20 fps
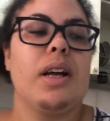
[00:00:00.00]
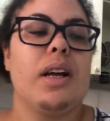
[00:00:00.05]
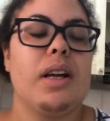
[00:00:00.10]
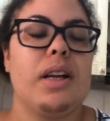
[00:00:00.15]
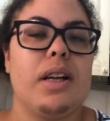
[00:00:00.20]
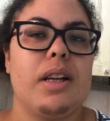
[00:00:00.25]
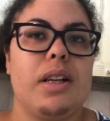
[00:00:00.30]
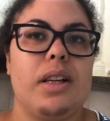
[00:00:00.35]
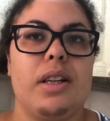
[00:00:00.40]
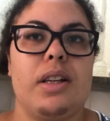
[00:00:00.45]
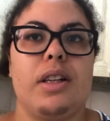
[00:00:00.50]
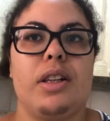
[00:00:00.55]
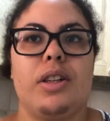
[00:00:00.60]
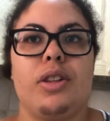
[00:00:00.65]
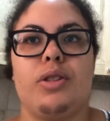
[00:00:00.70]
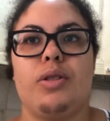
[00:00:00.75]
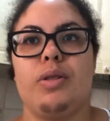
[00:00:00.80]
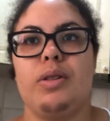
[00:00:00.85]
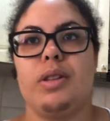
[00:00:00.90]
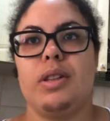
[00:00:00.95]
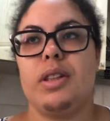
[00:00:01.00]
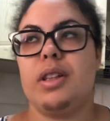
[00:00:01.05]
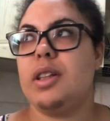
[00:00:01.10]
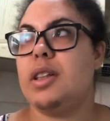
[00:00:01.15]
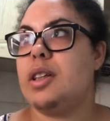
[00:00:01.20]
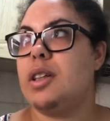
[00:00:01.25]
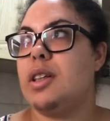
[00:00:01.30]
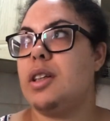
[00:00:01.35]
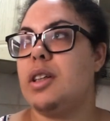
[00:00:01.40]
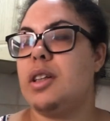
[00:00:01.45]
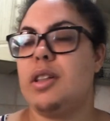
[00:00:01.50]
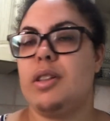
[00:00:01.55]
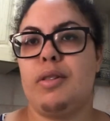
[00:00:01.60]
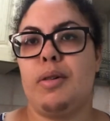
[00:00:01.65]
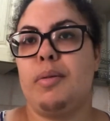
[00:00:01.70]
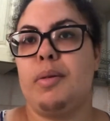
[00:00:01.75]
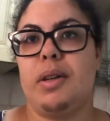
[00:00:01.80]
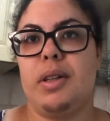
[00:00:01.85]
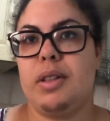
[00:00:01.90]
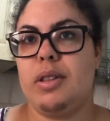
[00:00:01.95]
eh, cioè di...
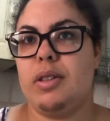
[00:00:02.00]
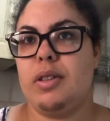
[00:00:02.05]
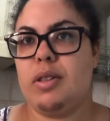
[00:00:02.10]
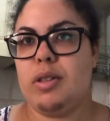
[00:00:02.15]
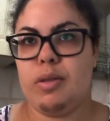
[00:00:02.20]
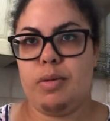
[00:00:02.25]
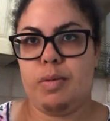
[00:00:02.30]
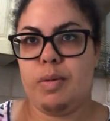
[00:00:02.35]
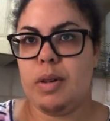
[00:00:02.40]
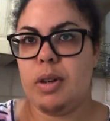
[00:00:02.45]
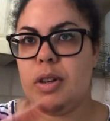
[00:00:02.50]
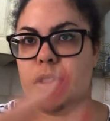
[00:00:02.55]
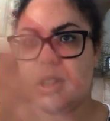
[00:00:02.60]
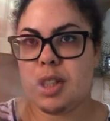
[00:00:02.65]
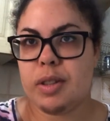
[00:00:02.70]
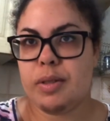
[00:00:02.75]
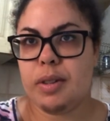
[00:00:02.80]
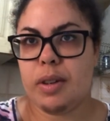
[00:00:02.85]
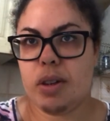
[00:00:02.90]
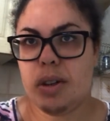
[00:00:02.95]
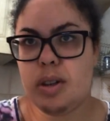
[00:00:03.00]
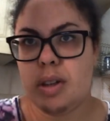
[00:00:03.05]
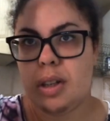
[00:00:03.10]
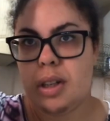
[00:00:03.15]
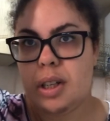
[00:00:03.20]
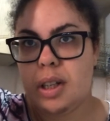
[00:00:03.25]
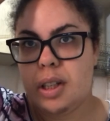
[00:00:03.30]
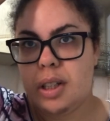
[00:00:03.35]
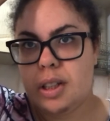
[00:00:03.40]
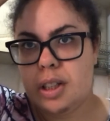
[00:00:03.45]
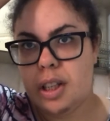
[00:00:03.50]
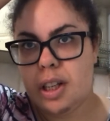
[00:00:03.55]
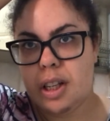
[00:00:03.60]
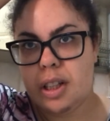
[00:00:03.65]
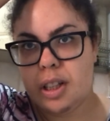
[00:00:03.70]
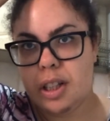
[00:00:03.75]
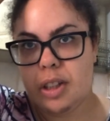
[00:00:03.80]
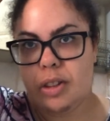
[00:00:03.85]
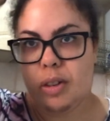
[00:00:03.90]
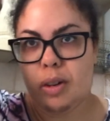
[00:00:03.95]
vabbè, ve lo scriverò nel
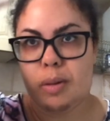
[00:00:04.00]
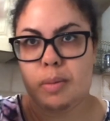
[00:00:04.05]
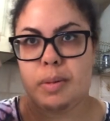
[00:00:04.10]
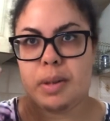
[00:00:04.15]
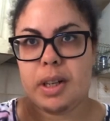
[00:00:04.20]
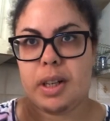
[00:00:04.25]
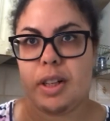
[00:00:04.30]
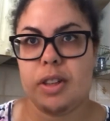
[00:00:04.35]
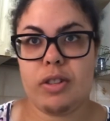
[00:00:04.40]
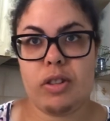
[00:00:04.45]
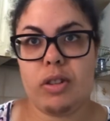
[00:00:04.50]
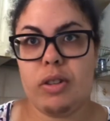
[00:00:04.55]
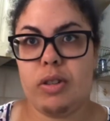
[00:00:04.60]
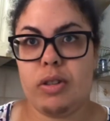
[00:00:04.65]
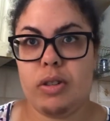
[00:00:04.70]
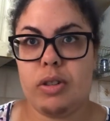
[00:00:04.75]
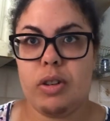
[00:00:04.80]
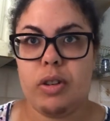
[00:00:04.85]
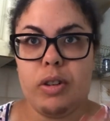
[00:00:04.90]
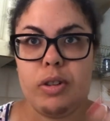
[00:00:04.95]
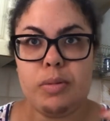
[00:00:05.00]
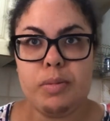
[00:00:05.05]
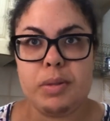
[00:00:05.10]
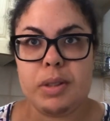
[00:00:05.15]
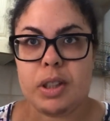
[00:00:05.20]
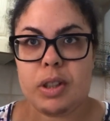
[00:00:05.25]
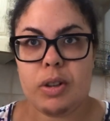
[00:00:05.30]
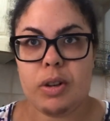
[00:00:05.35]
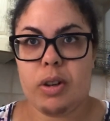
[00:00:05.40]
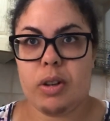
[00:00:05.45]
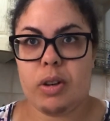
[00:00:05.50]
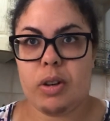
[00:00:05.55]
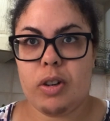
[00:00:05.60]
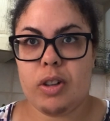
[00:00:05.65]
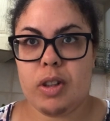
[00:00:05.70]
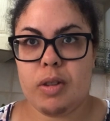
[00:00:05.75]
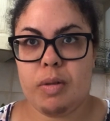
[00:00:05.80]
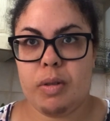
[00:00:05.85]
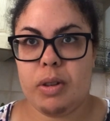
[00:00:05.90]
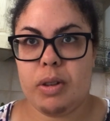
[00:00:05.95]
titolo perché adesso non, non mi ricordo
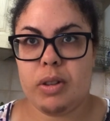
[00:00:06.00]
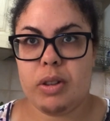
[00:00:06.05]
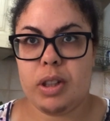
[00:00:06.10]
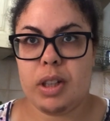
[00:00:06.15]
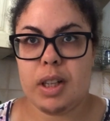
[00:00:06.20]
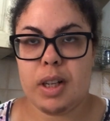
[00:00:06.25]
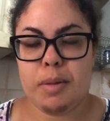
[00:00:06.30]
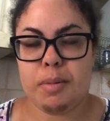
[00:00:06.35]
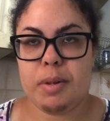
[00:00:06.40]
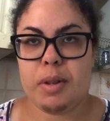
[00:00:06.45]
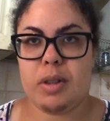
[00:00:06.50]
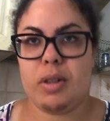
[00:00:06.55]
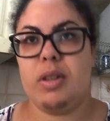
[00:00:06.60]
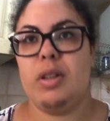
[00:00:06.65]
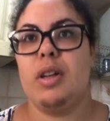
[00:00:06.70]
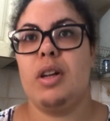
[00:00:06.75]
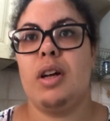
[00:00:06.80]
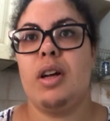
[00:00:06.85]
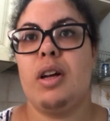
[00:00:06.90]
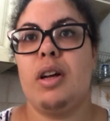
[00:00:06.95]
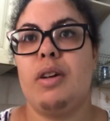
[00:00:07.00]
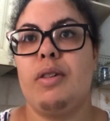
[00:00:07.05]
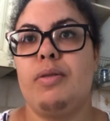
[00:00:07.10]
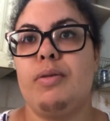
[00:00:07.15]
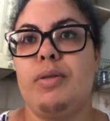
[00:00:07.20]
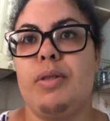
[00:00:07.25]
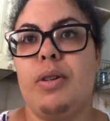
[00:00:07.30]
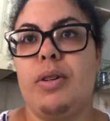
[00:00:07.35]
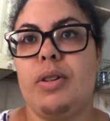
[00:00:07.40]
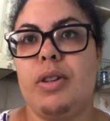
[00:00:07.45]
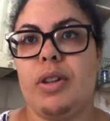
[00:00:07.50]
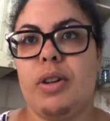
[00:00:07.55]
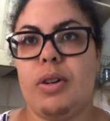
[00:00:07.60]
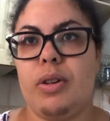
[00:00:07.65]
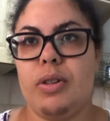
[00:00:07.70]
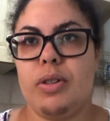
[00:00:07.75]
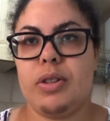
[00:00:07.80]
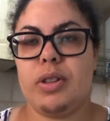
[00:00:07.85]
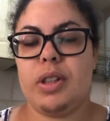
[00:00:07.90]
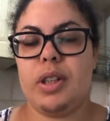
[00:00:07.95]
cosa voglio dire, però ve lo dirò
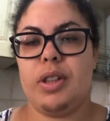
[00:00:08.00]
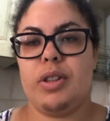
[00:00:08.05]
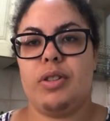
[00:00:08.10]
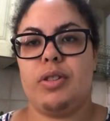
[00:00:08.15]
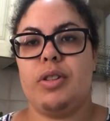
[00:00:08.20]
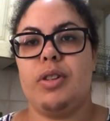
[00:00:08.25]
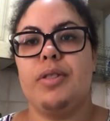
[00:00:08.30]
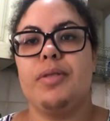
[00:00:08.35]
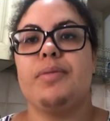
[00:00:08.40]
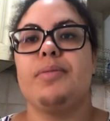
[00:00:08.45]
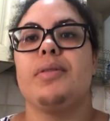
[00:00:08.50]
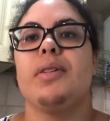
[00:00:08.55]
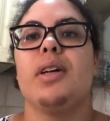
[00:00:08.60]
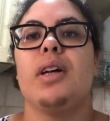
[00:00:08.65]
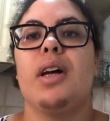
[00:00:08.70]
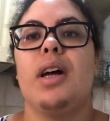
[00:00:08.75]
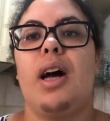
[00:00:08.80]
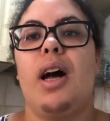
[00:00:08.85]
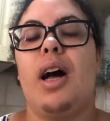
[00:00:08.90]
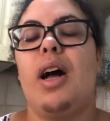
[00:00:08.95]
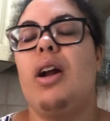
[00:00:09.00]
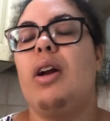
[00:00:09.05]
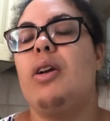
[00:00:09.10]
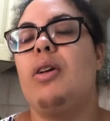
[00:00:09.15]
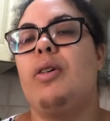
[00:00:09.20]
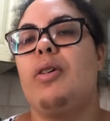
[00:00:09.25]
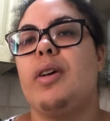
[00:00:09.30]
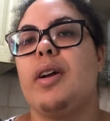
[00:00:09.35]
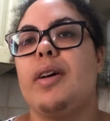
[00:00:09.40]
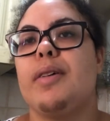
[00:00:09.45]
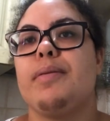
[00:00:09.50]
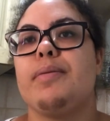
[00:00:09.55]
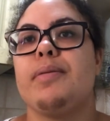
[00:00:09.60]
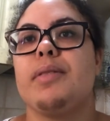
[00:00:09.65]
lo stesso. Allora,